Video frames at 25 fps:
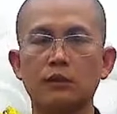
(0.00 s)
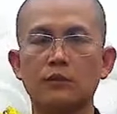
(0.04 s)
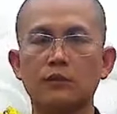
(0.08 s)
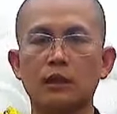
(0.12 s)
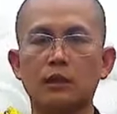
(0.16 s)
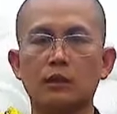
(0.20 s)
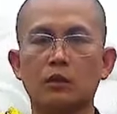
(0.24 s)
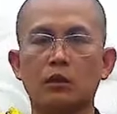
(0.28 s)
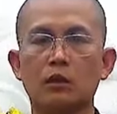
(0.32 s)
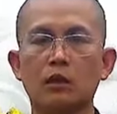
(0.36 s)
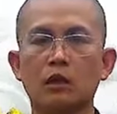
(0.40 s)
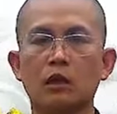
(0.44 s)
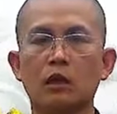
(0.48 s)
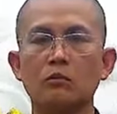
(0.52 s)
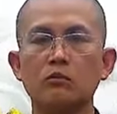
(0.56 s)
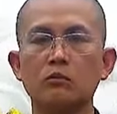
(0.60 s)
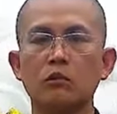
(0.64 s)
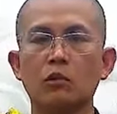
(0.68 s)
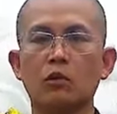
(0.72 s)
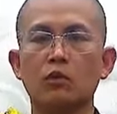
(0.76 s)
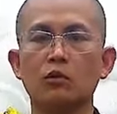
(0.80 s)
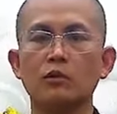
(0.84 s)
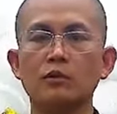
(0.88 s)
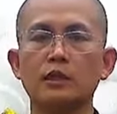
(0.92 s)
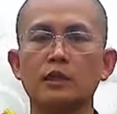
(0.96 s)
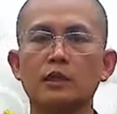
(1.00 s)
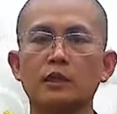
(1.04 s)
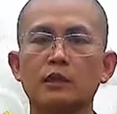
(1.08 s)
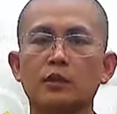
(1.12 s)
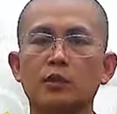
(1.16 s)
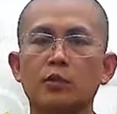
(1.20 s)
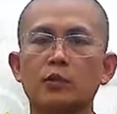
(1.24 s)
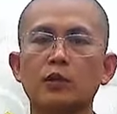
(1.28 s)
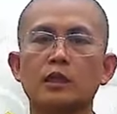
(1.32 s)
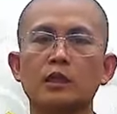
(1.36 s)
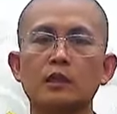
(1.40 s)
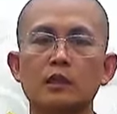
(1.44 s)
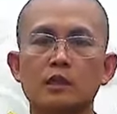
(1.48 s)
vị nó không cố tình
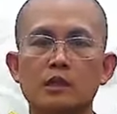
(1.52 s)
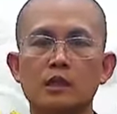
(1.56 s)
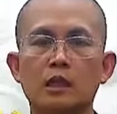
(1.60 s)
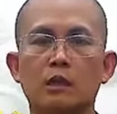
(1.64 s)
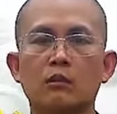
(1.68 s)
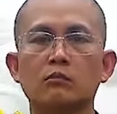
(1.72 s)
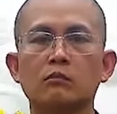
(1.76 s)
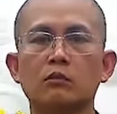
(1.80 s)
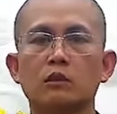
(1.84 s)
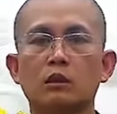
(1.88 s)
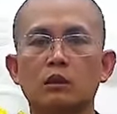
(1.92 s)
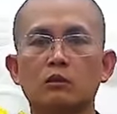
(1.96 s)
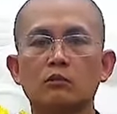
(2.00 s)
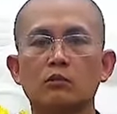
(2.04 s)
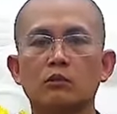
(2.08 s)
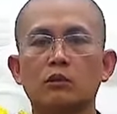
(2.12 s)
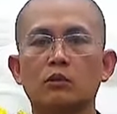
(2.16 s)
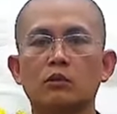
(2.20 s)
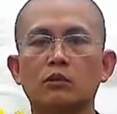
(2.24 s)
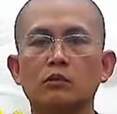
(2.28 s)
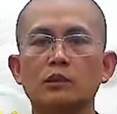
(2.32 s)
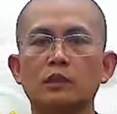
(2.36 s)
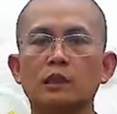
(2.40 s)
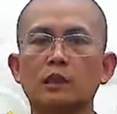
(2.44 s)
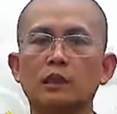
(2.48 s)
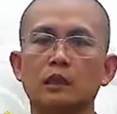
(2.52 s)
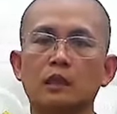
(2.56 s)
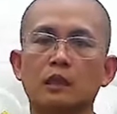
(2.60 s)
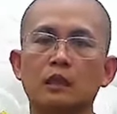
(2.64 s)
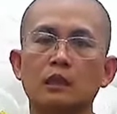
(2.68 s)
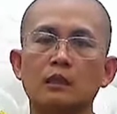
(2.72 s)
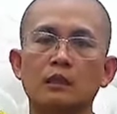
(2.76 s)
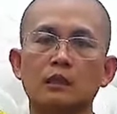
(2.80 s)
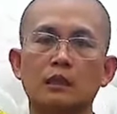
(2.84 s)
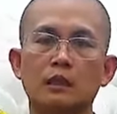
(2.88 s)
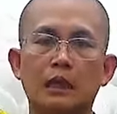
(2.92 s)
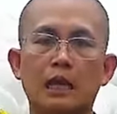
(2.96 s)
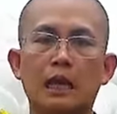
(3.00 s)
luyện giọng không cố tình
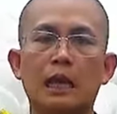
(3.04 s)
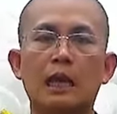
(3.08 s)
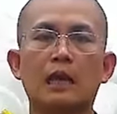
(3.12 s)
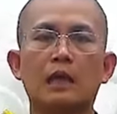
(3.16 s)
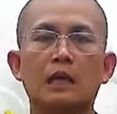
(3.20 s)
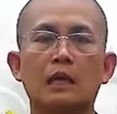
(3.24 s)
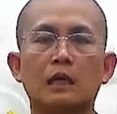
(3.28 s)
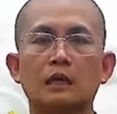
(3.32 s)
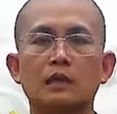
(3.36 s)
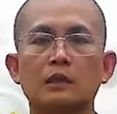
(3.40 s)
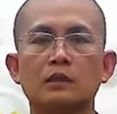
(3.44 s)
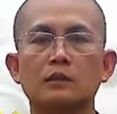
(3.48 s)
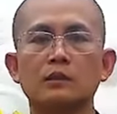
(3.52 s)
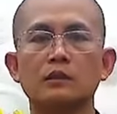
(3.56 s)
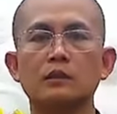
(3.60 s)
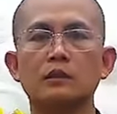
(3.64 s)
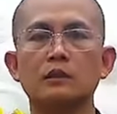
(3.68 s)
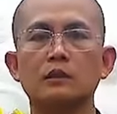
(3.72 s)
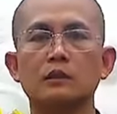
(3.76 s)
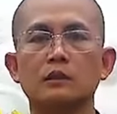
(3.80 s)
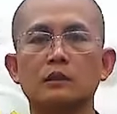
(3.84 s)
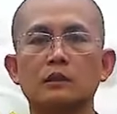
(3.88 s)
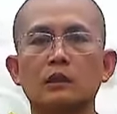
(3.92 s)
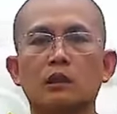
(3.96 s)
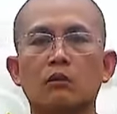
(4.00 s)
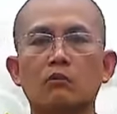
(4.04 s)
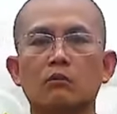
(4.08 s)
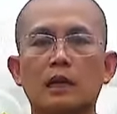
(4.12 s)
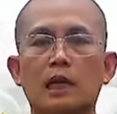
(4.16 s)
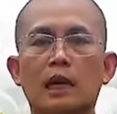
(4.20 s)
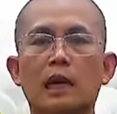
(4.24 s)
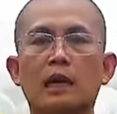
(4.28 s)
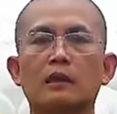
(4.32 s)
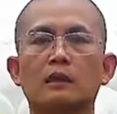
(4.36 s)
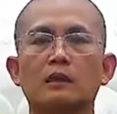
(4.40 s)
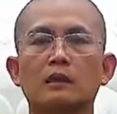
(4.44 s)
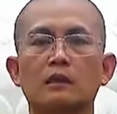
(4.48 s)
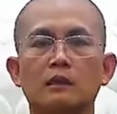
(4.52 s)
ngân nga như giọng
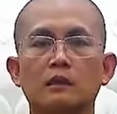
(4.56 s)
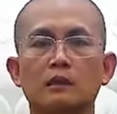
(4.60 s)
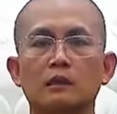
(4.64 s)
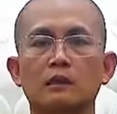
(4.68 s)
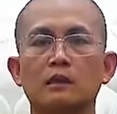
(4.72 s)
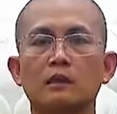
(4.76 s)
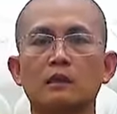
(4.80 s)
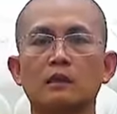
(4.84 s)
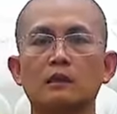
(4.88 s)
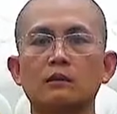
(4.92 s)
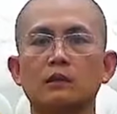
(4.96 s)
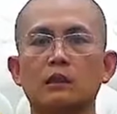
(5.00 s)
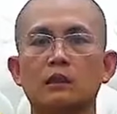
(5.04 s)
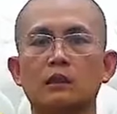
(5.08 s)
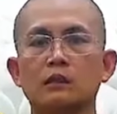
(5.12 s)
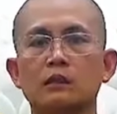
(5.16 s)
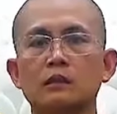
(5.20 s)
hát thế là được